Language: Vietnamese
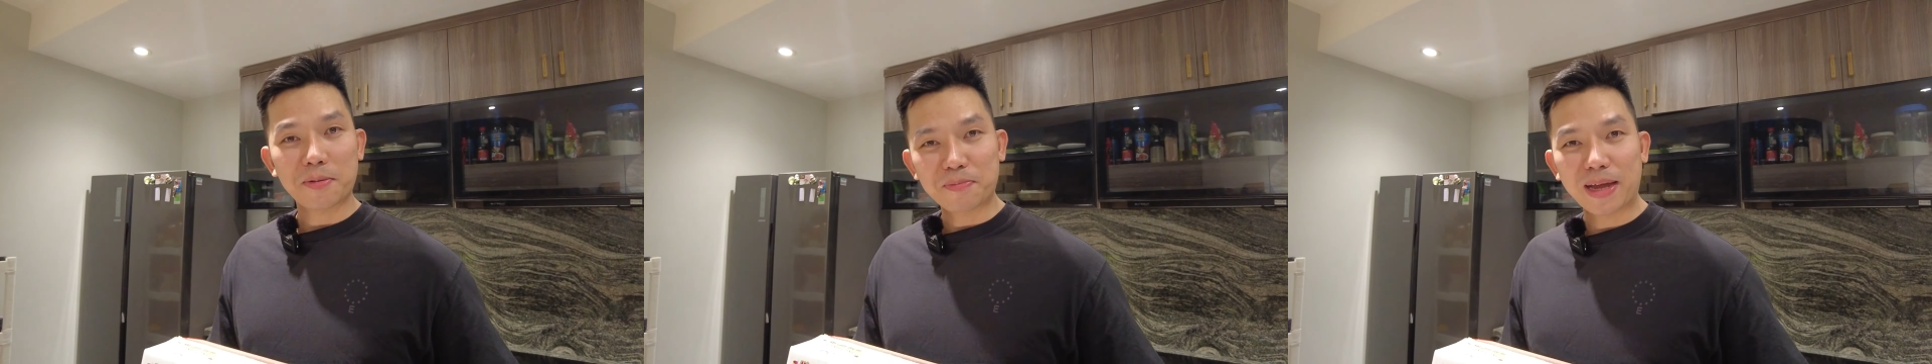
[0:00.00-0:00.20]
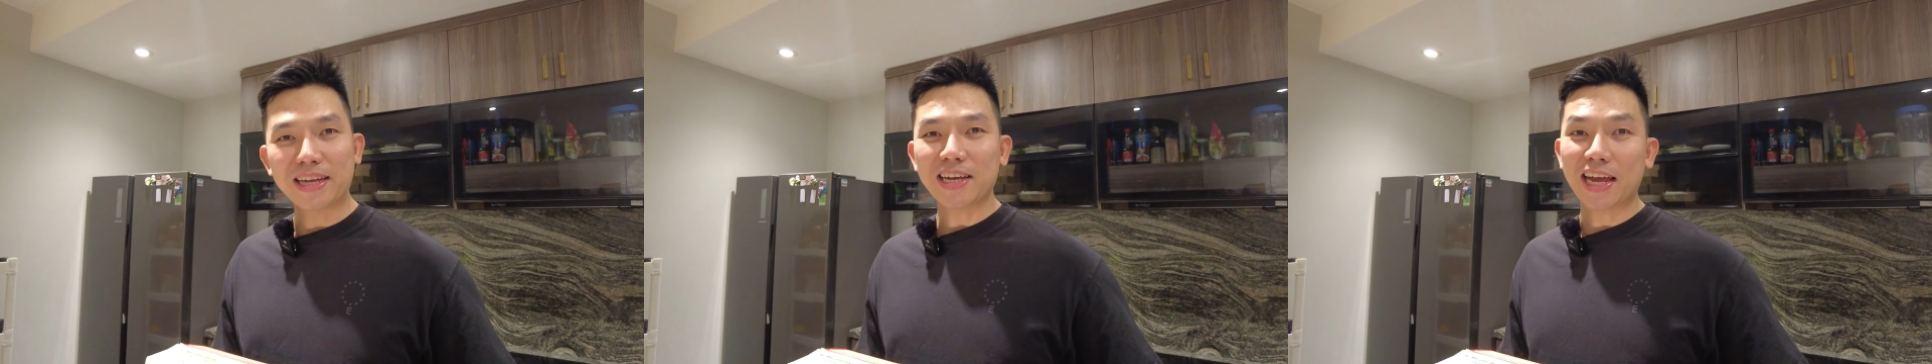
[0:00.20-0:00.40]

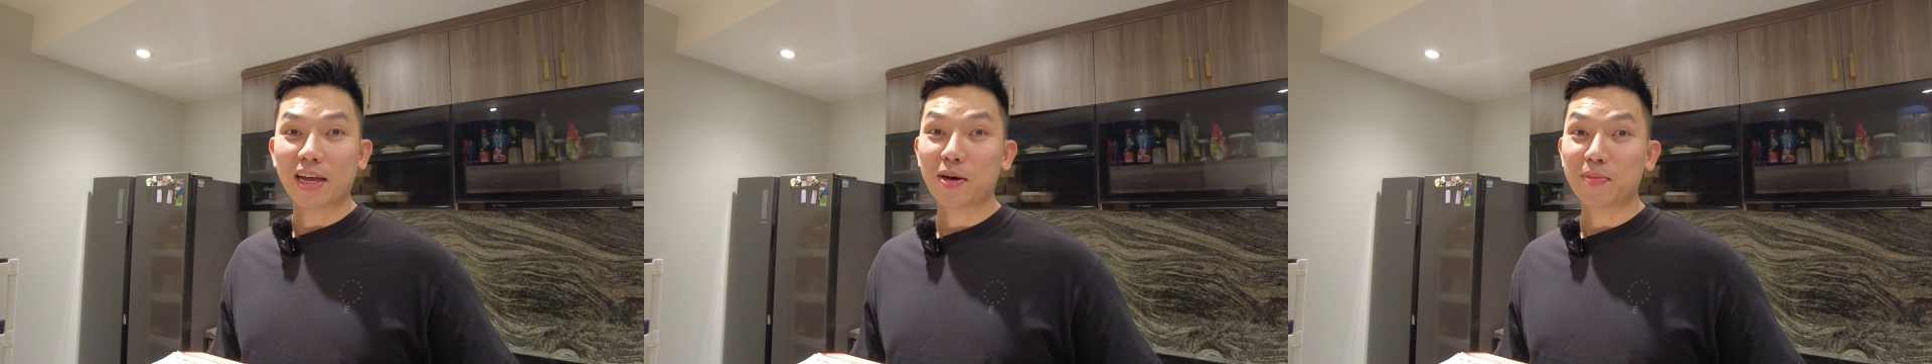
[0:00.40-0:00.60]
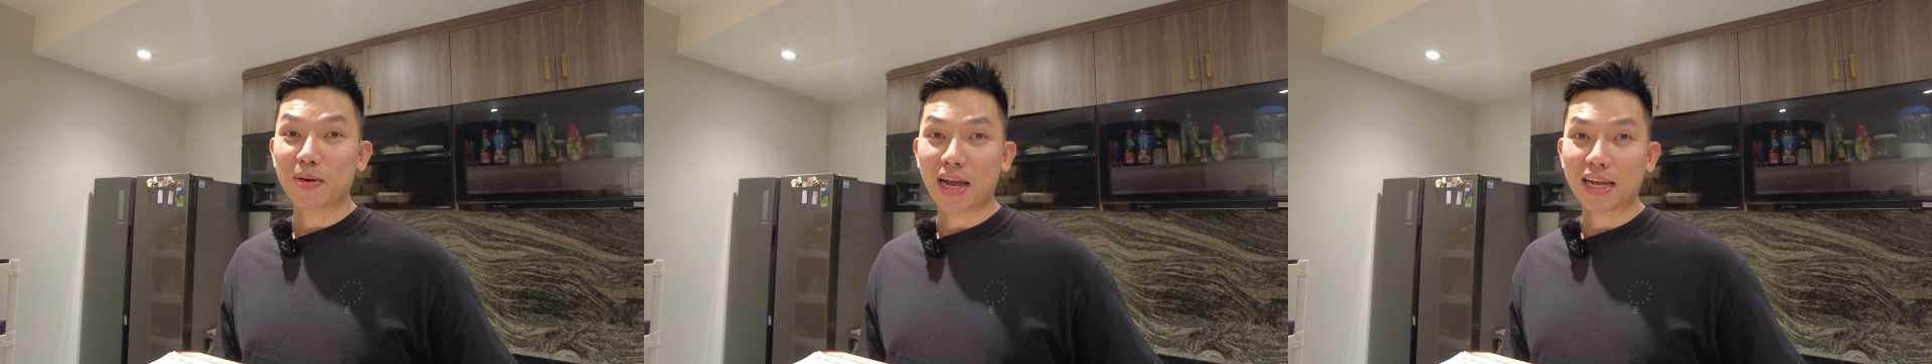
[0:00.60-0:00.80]
Mấy ngày
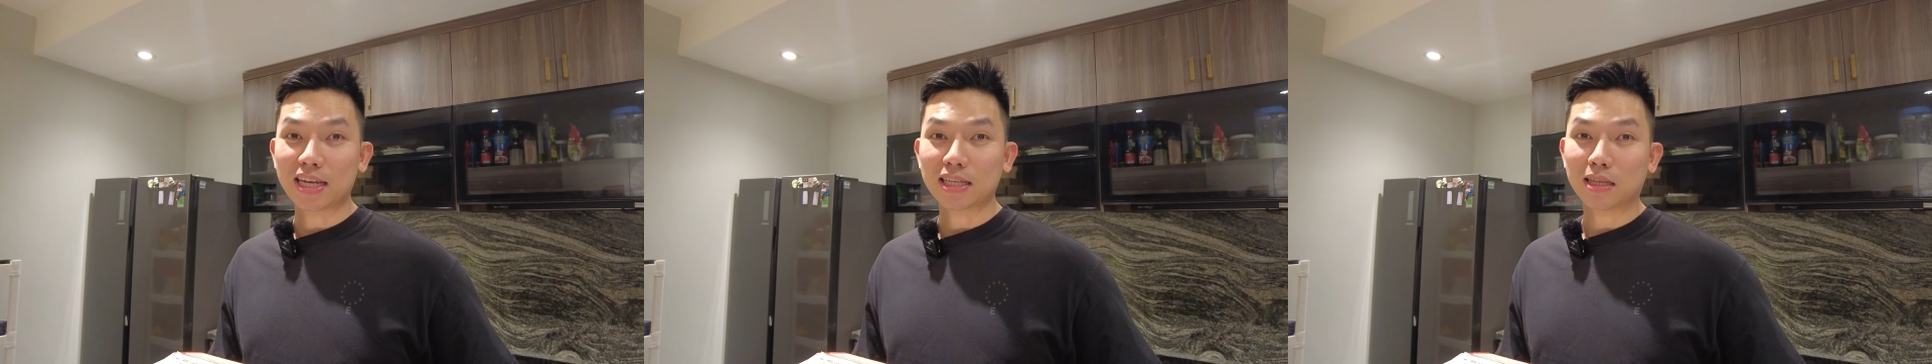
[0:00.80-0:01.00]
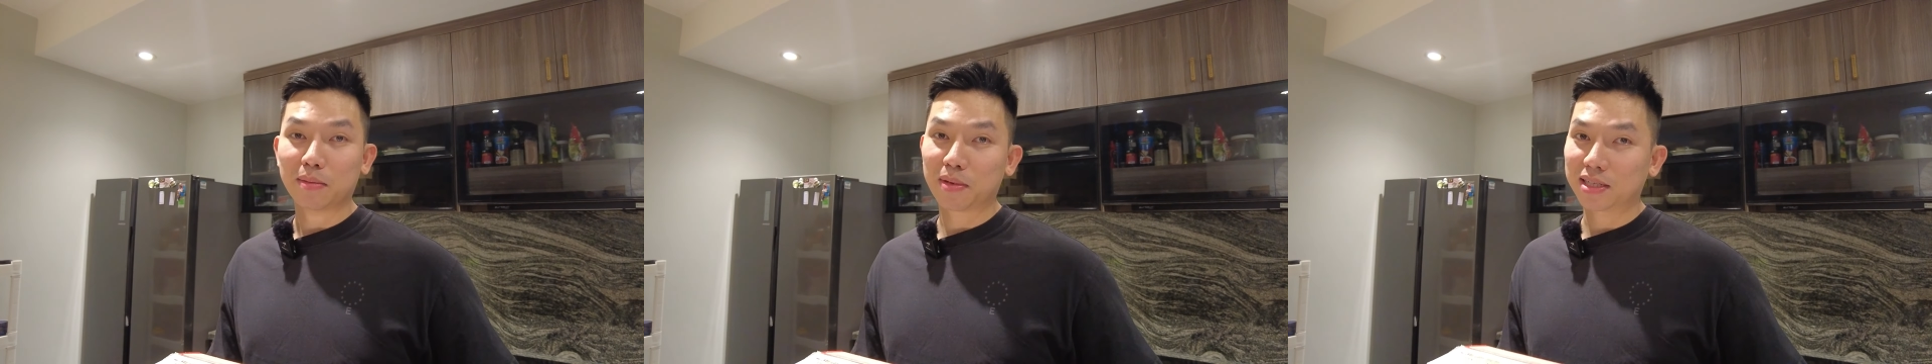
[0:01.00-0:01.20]
hôm
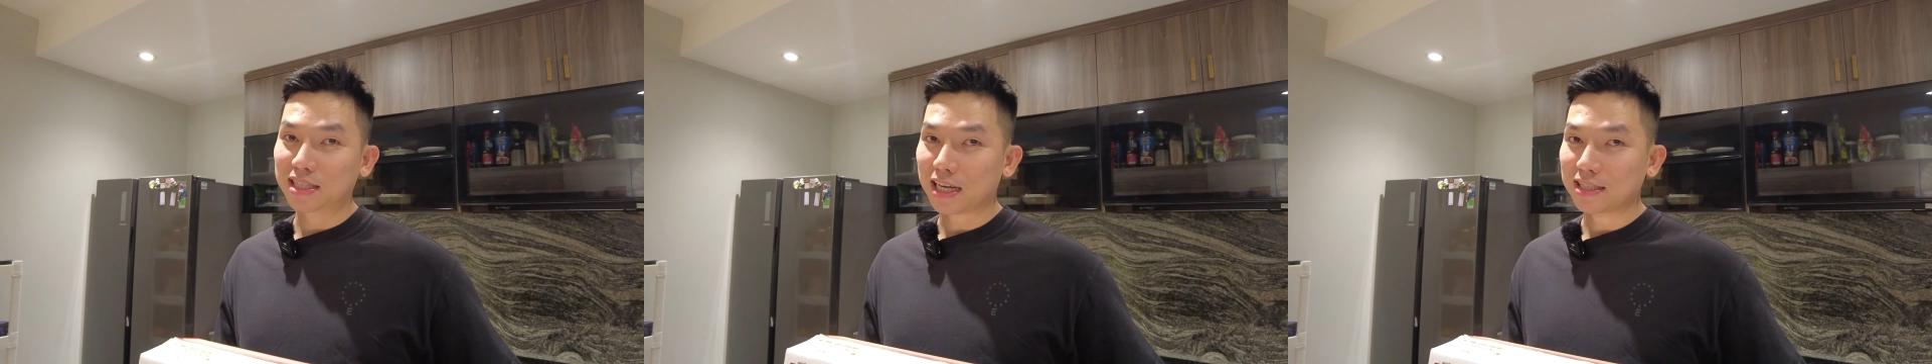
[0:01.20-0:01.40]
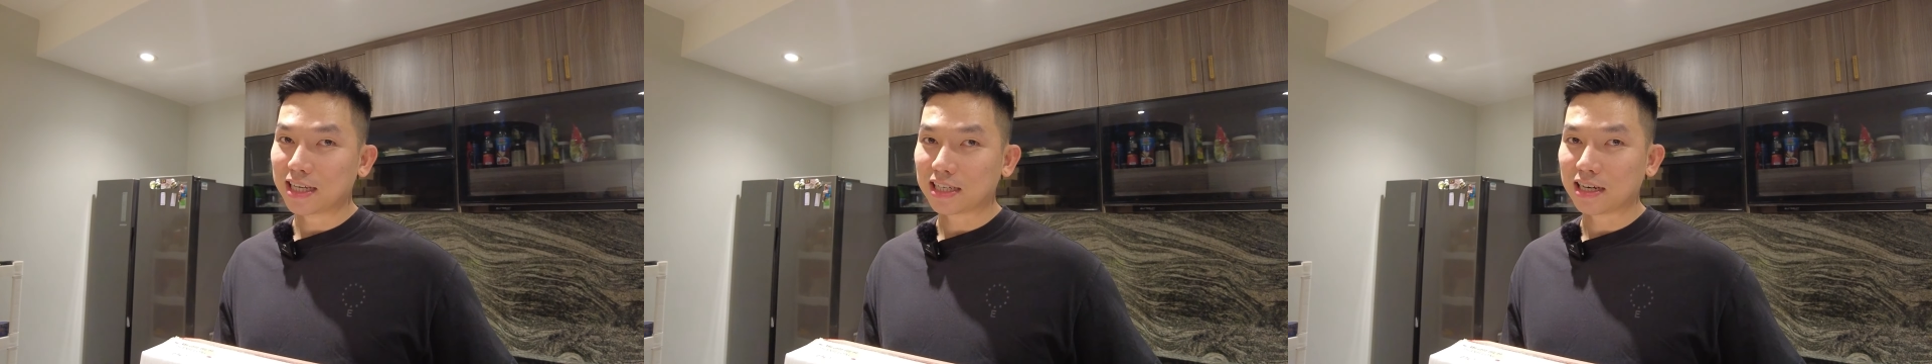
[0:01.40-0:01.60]
nay thì mình
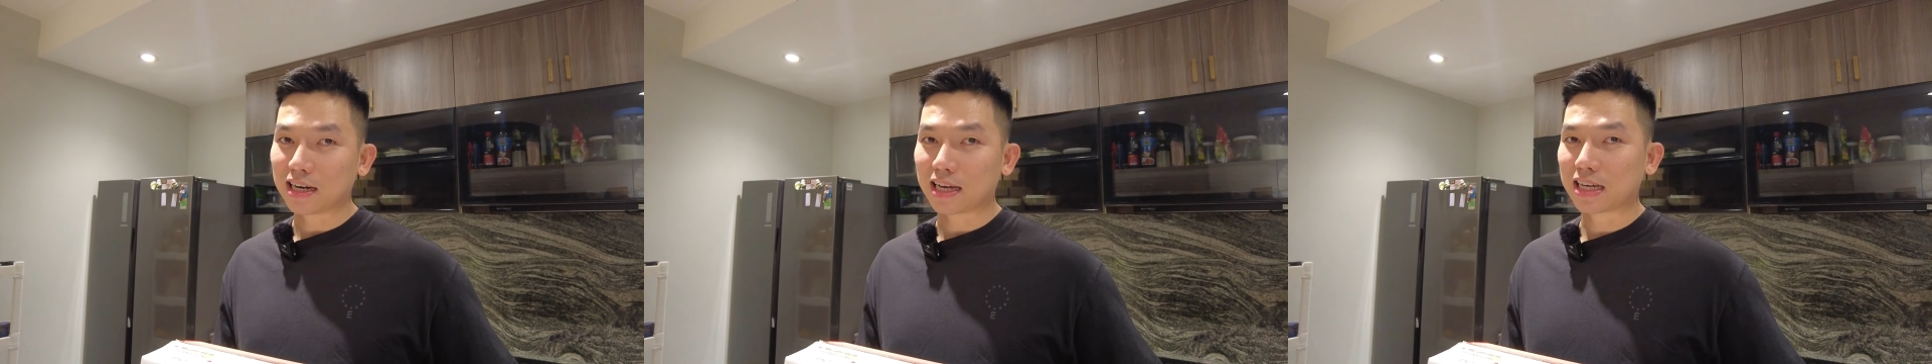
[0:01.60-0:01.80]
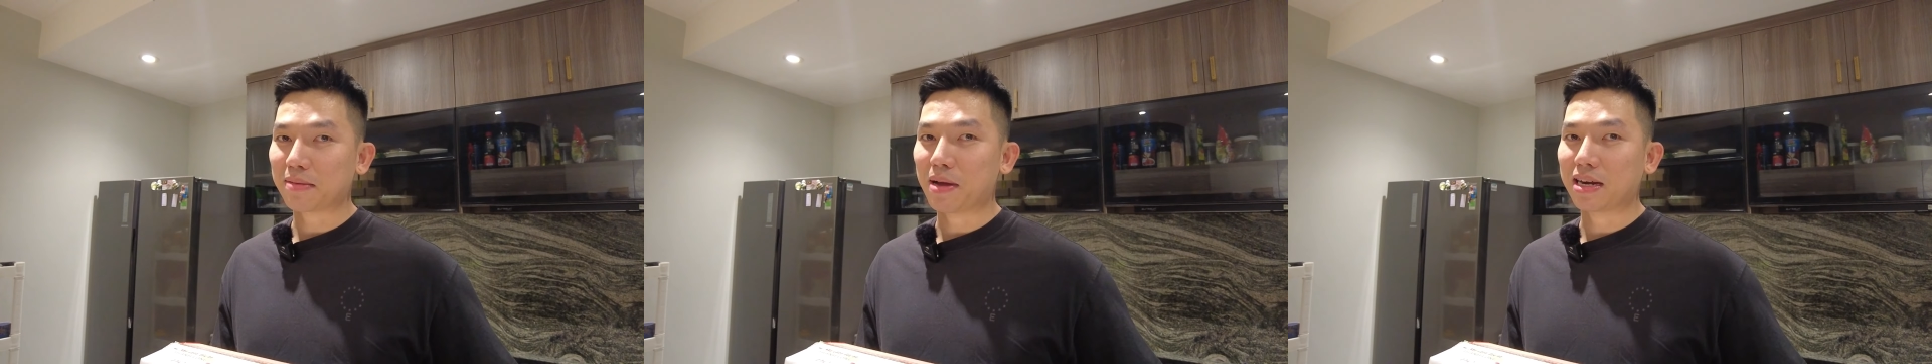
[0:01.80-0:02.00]
chắc chắn là các